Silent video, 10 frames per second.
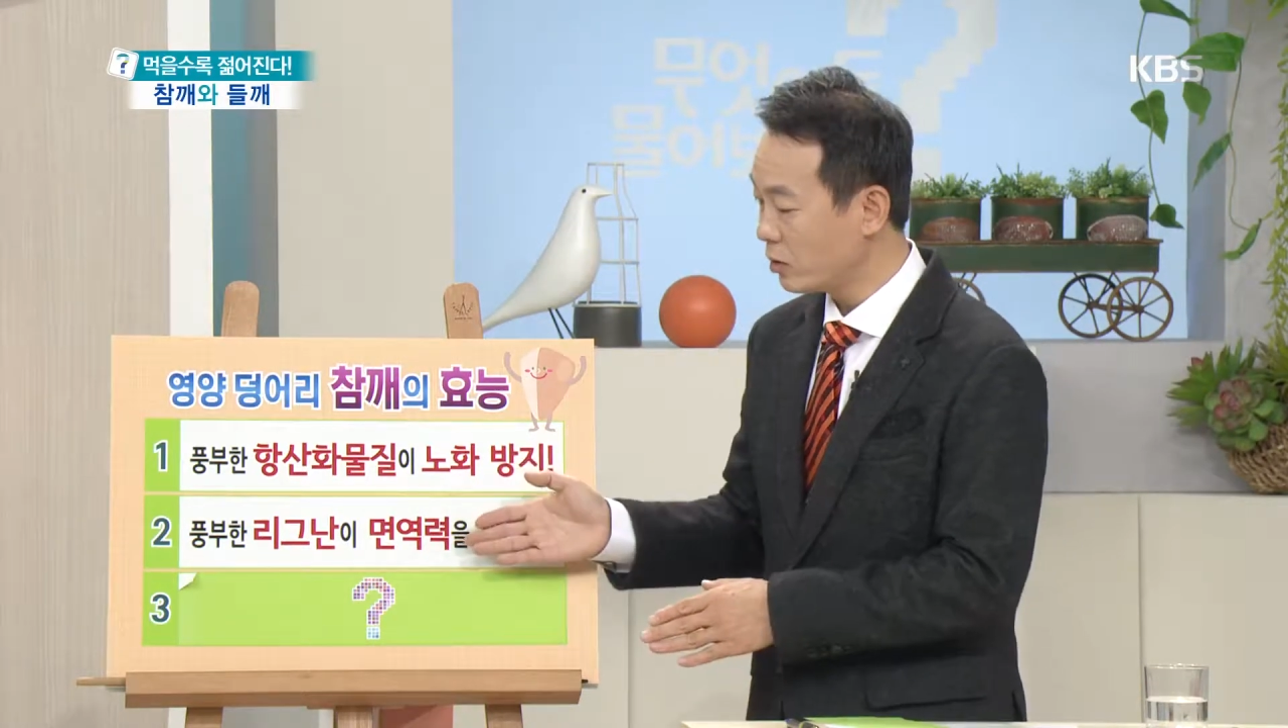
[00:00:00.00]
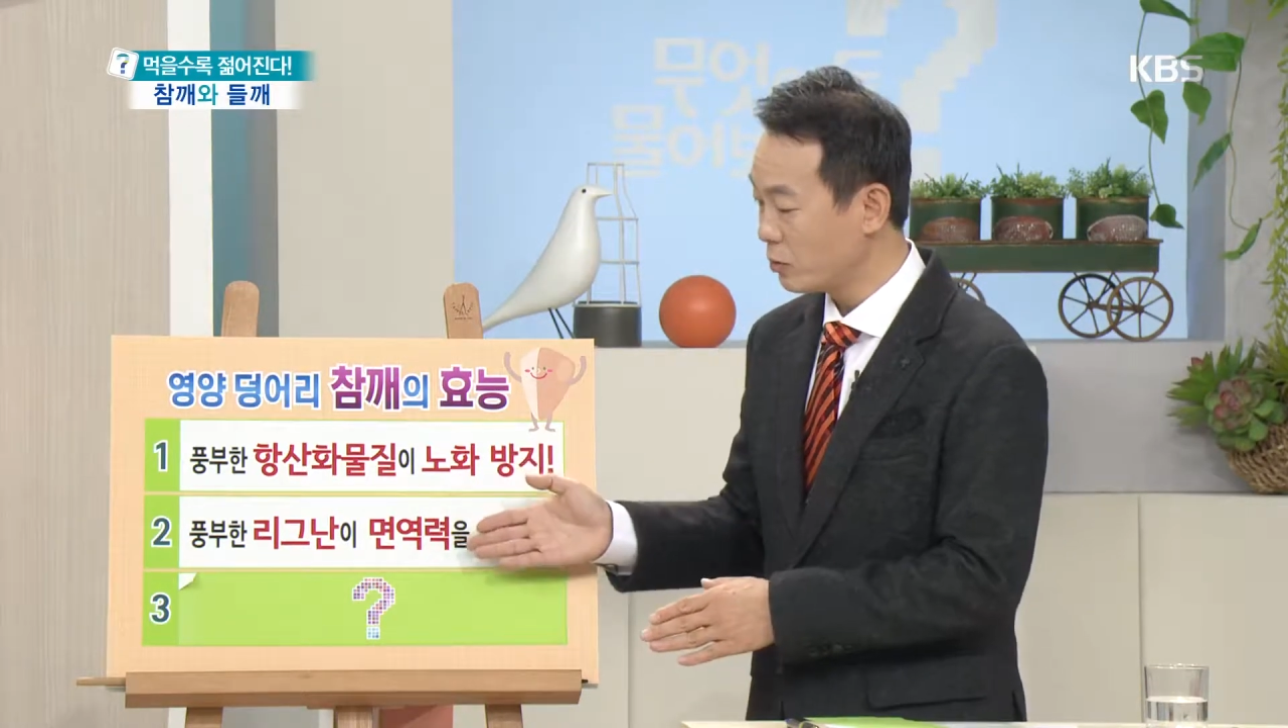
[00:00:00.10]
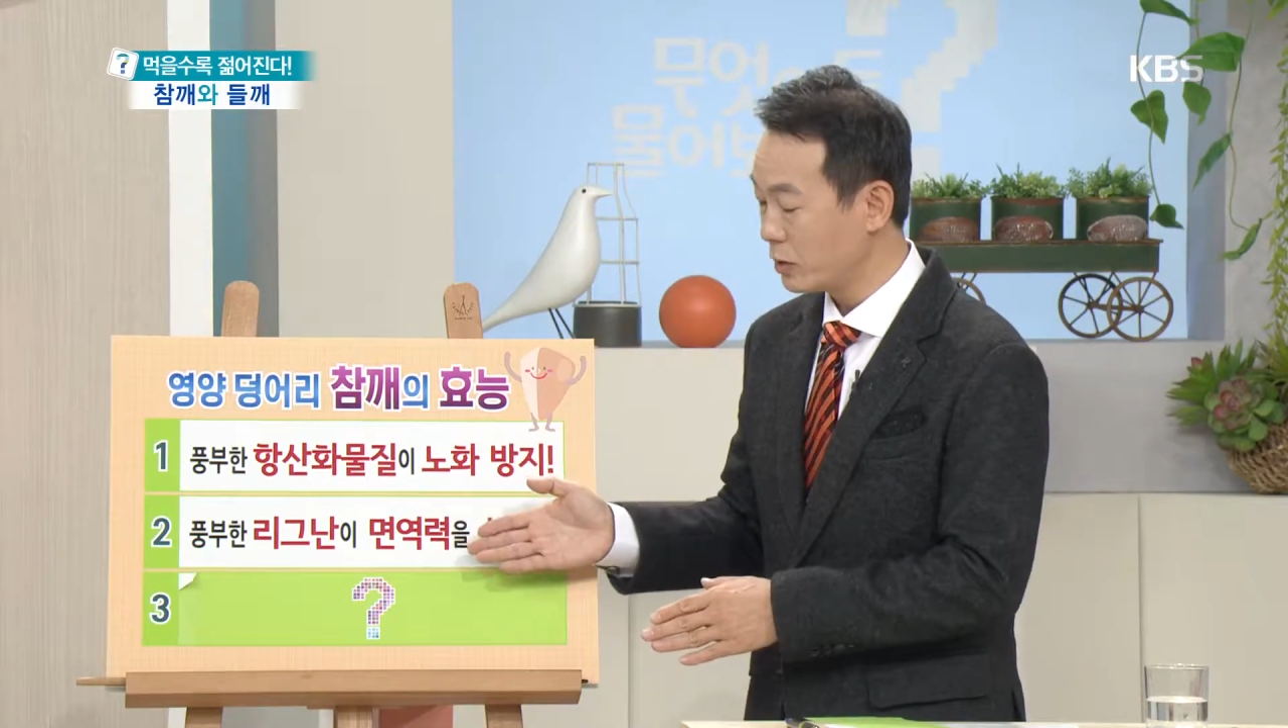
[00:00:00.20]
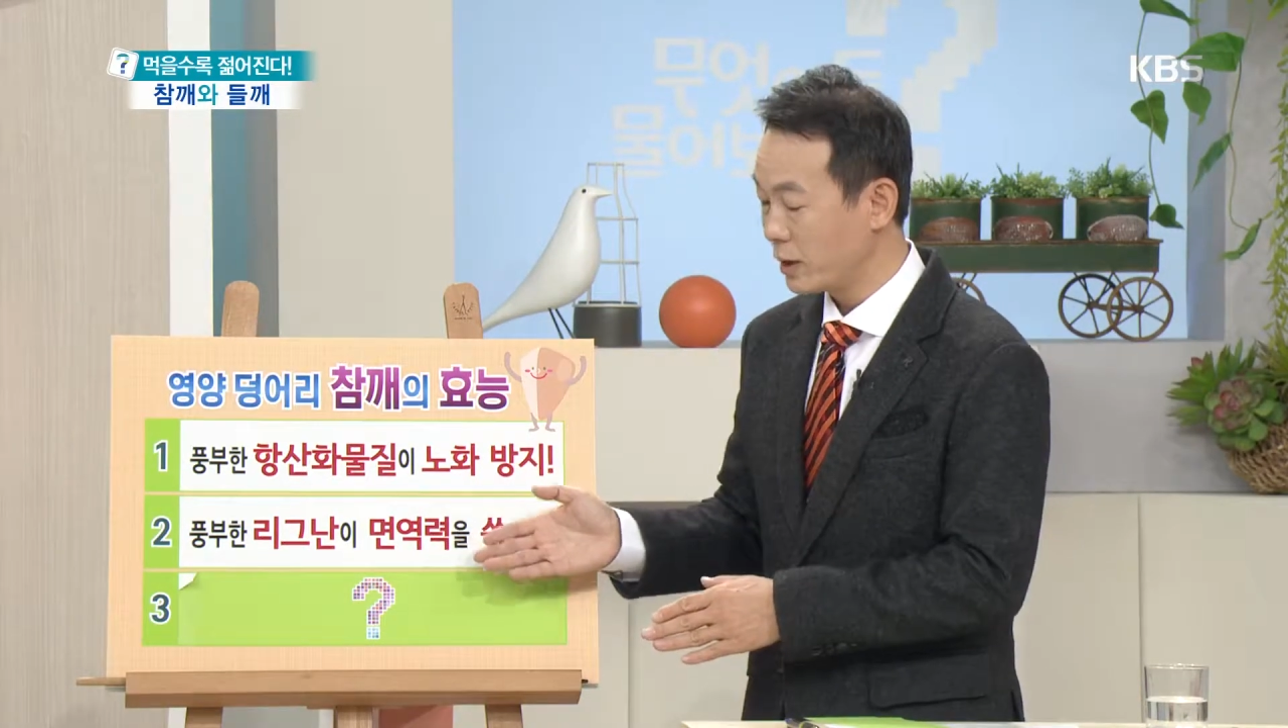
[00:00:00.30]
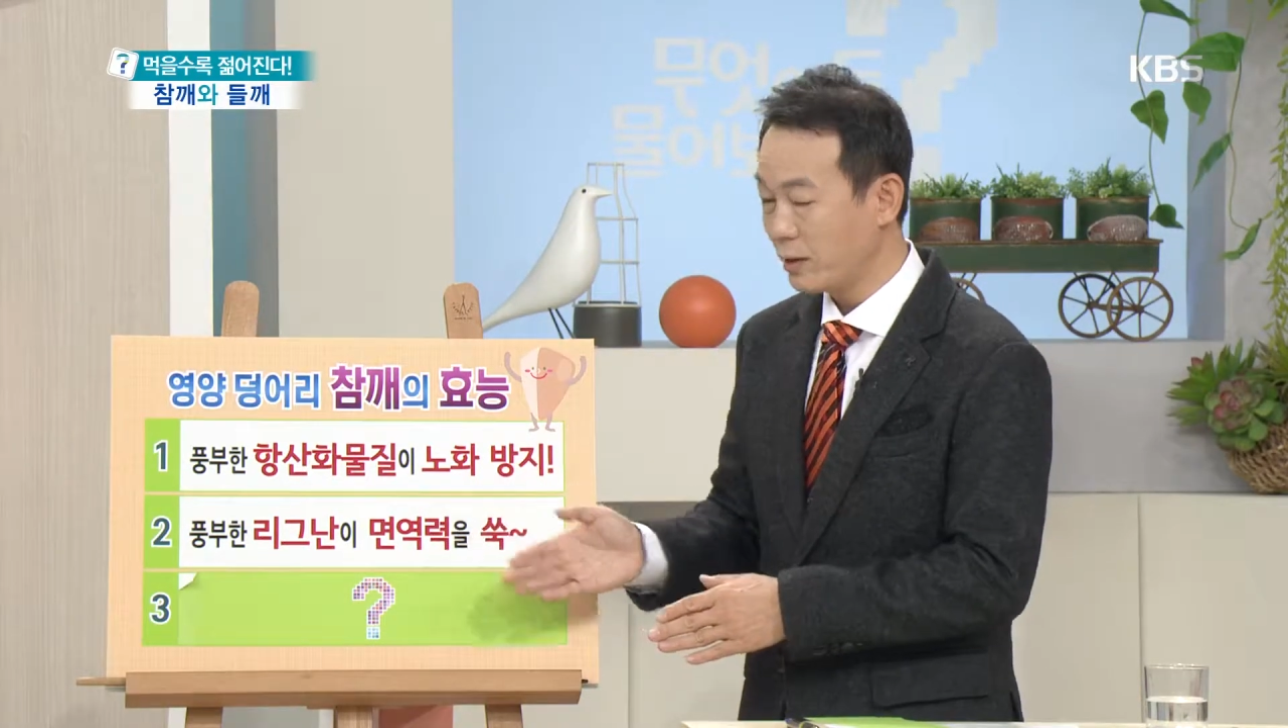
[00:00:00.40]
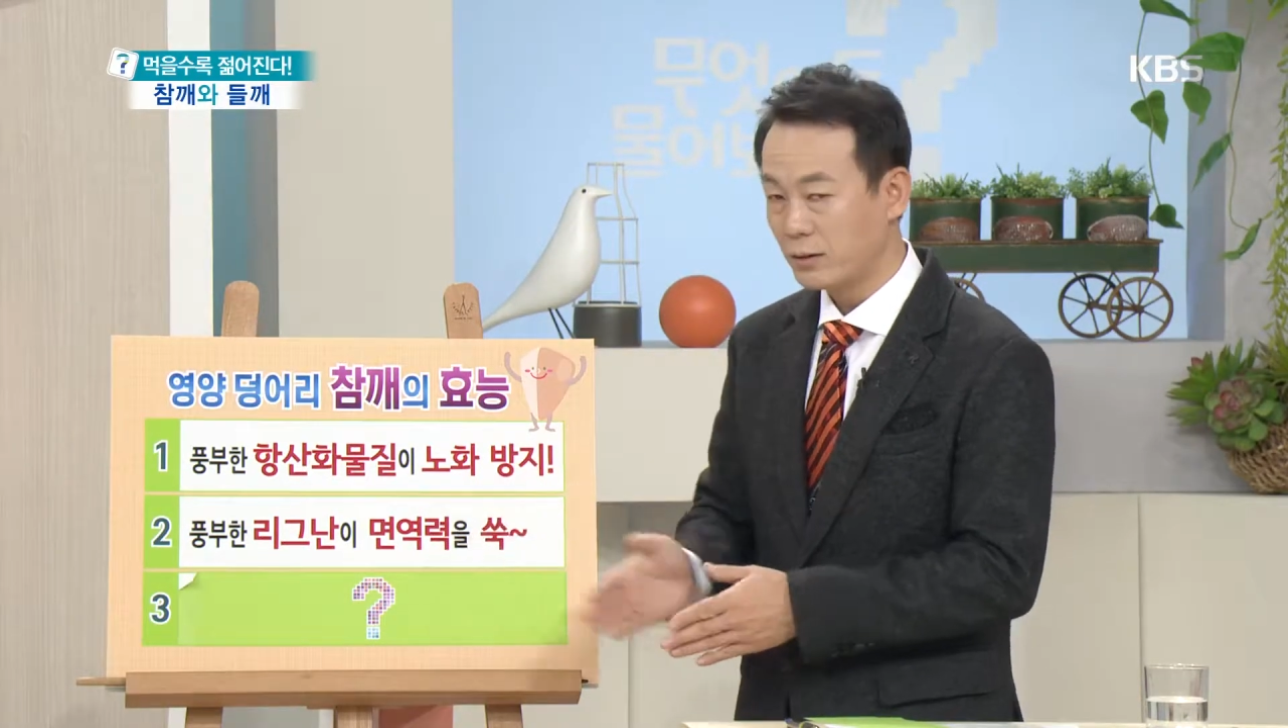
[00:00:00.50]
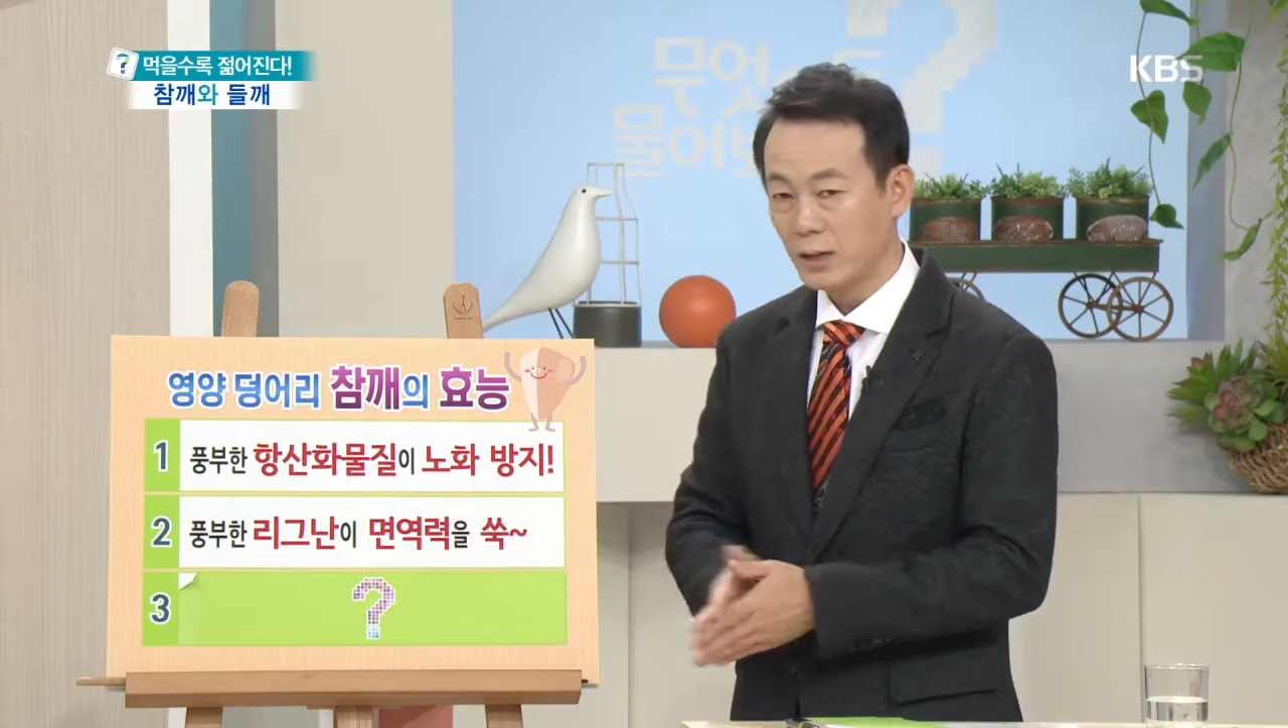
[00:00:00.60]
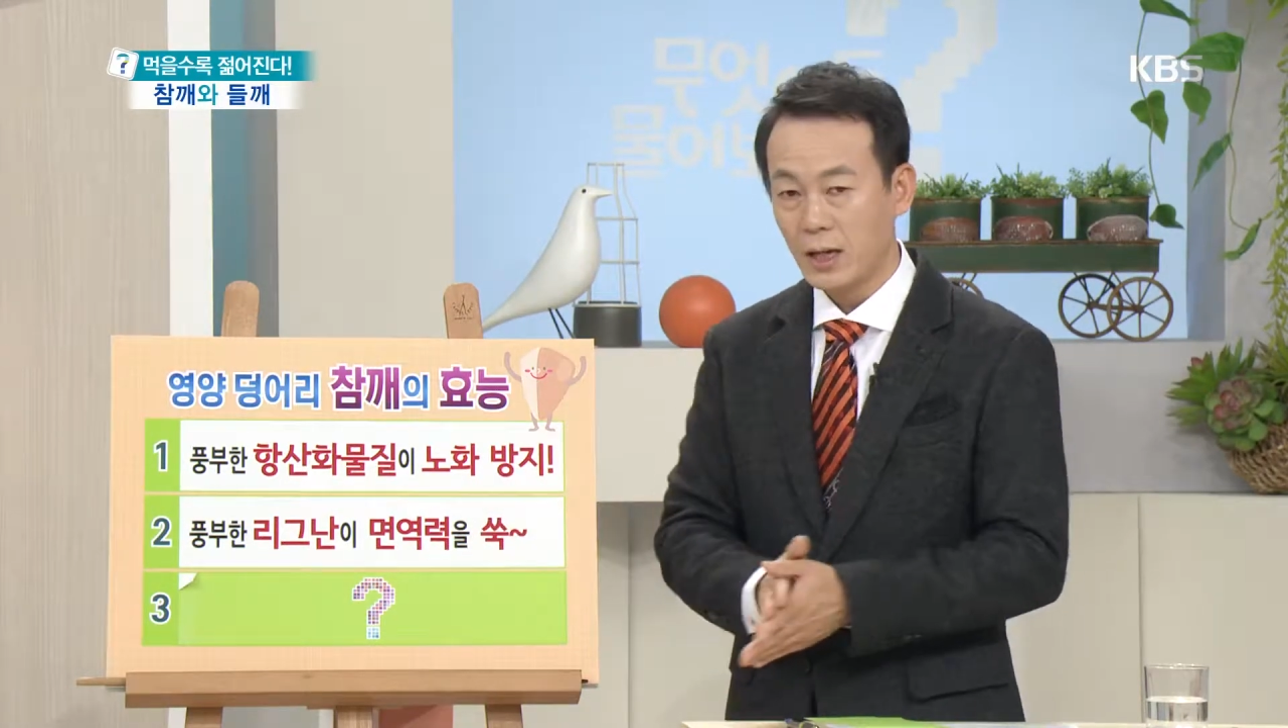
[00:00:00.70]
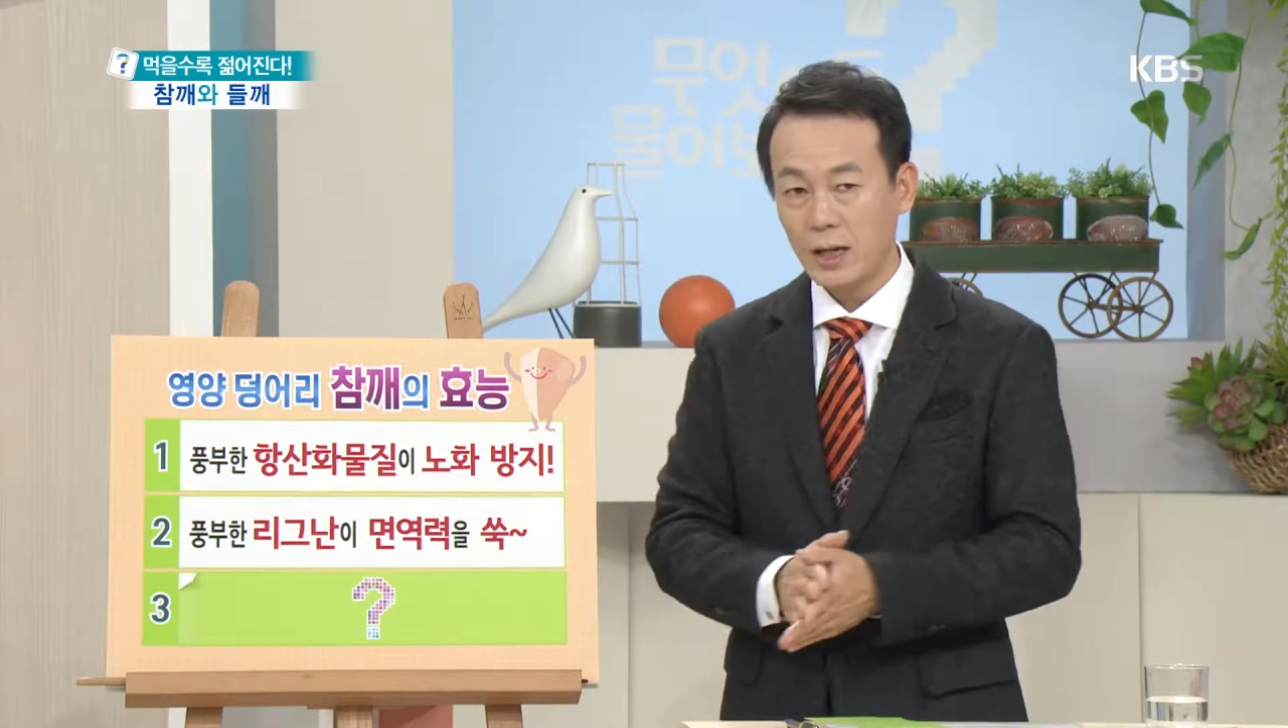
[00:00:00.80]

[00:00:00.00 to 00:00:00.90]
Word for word: 성분이요.